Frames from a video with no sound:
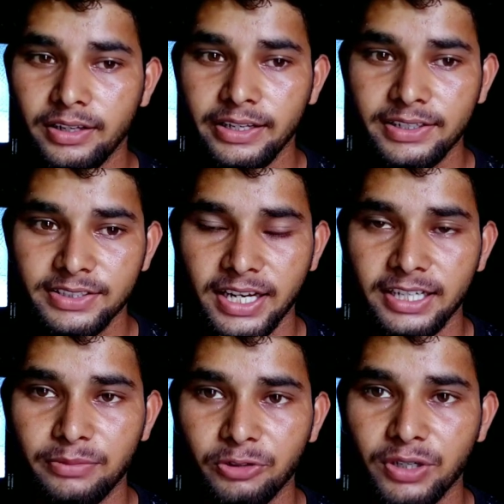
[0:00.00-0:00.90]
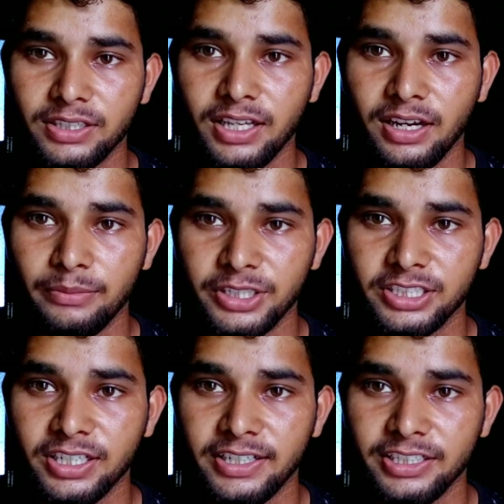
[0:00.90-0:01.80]
एक साइट बनवाया था
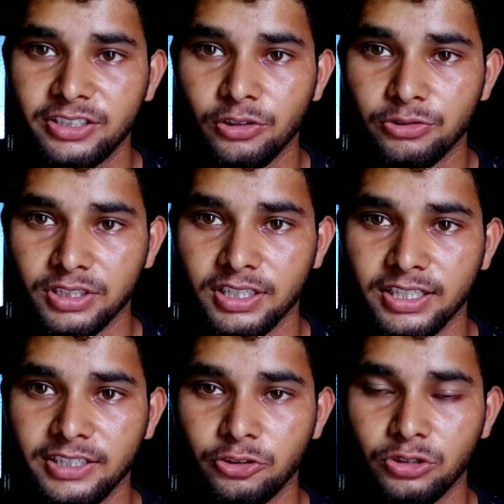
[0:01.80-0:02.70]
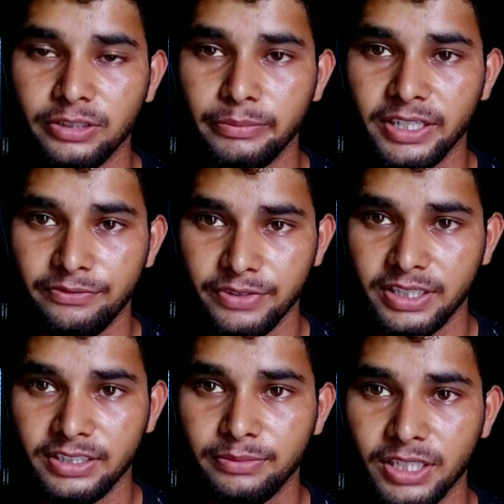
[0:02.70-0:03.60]
अमेजिंग आईटी सॉल्यूशन करके जो कि मेरा
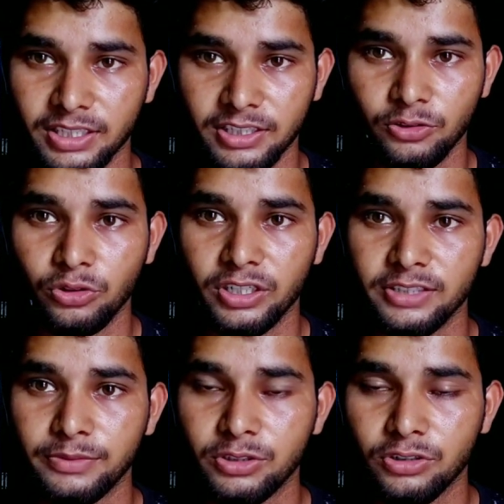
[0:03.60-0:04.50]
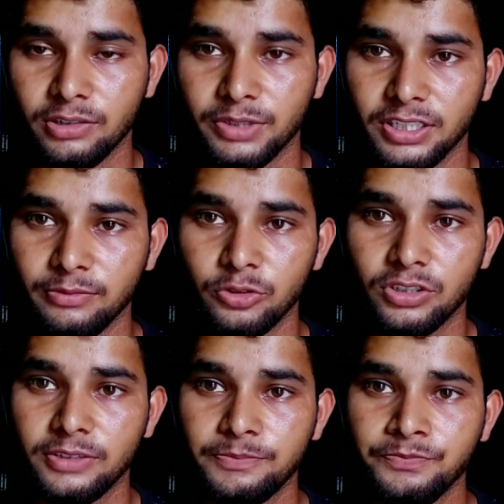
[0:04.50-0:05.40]
फ्रेंड ही बनाया था दुर्गेश विश्वकर्मा नाम
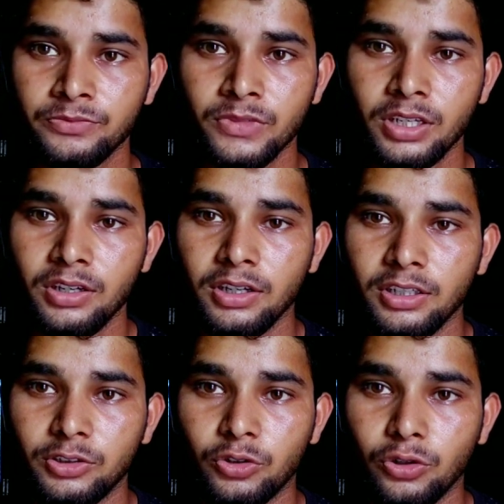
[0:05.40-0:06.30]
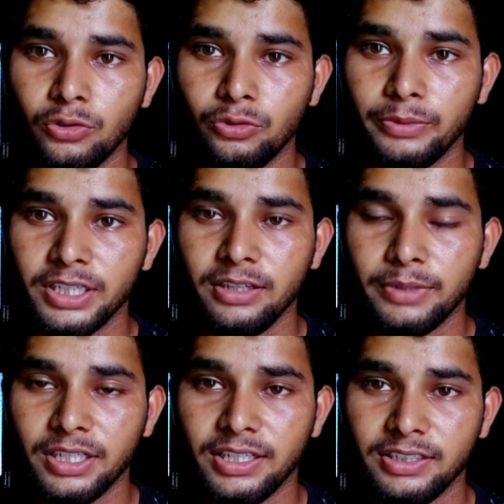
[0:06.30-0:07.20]
उसका तो वो बंदा
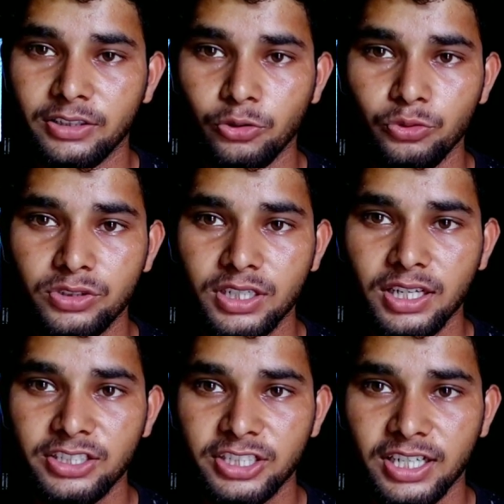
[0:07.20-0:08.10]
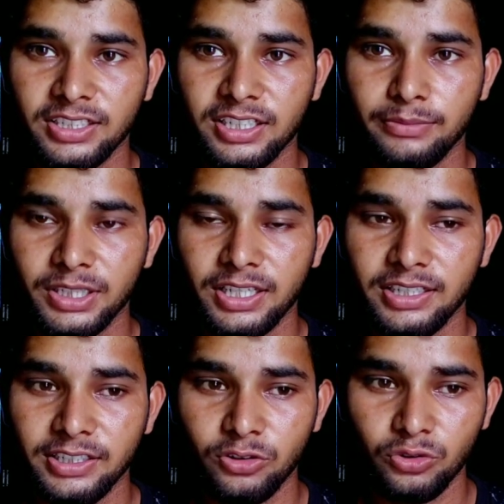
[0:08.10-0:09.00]
बनाया था तो उसका चार्ज अगर
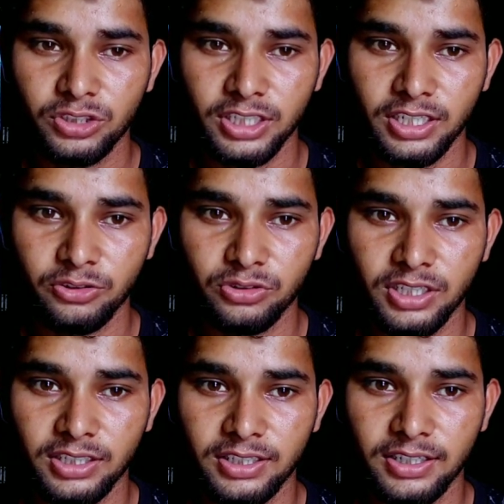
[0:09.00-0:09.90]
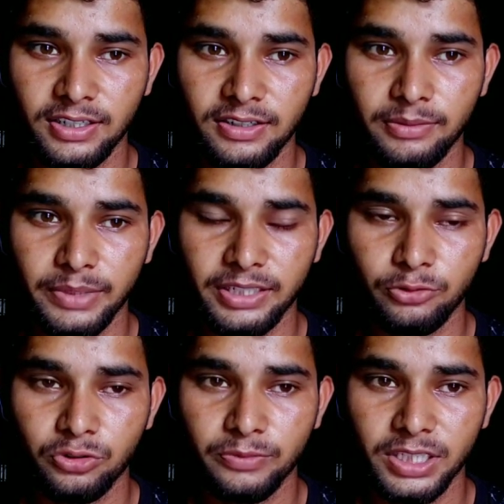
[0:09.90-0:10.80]
बताया जाए तो चार्ज उसका था मैंने
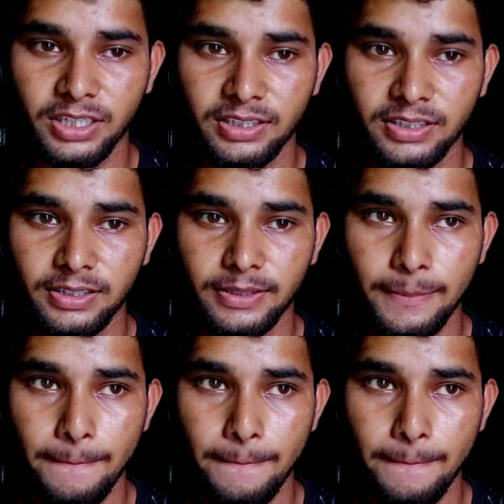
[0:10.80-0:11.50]
उसको बताया था